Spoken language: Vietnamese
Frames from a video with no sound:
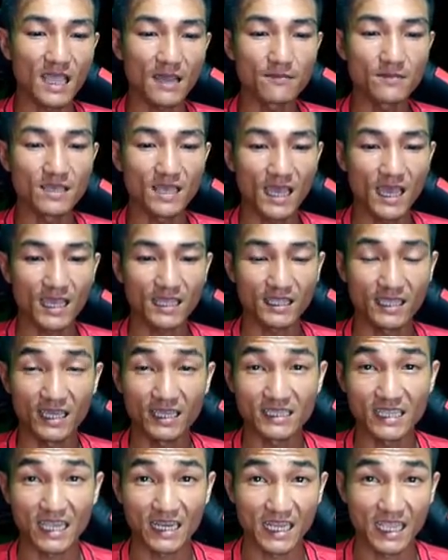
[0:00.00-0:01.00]
3m82 thì
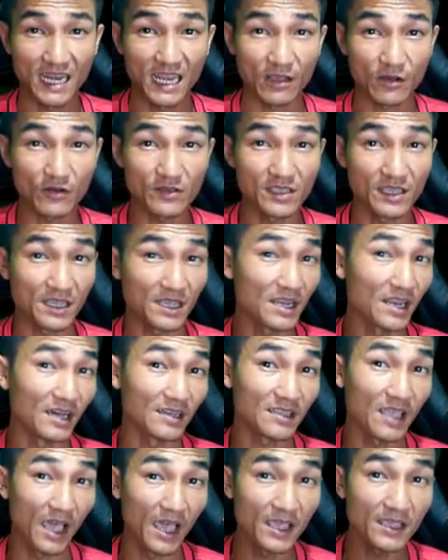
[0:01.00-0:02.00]
anh chàng này lại có những cái
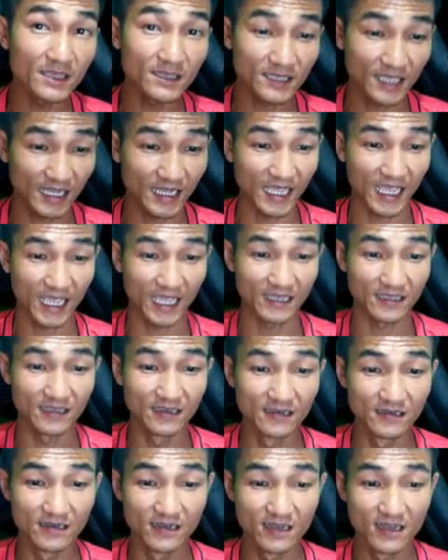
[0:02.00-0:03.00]
lợi thế chẳng hạn
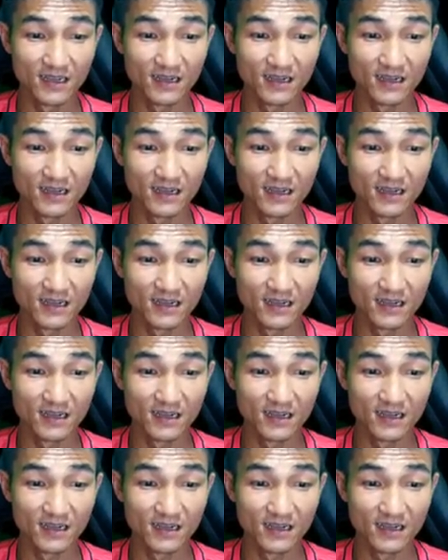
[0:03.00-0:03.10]
như